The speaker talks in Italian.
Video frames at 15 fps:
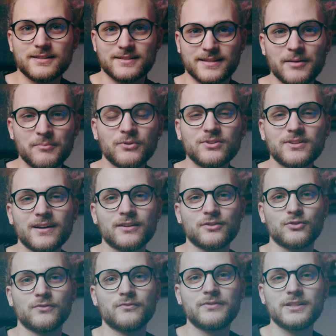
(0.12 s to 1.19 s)
Stai
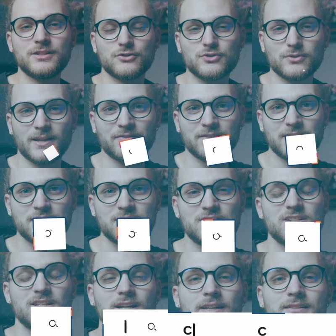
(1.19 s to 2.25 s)
montando un video su
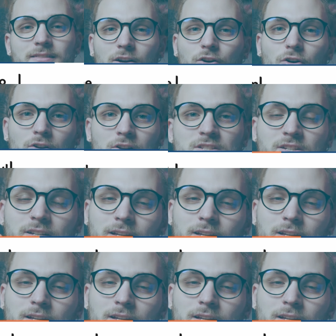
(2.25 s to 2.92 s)
DaVinci e ti accorgi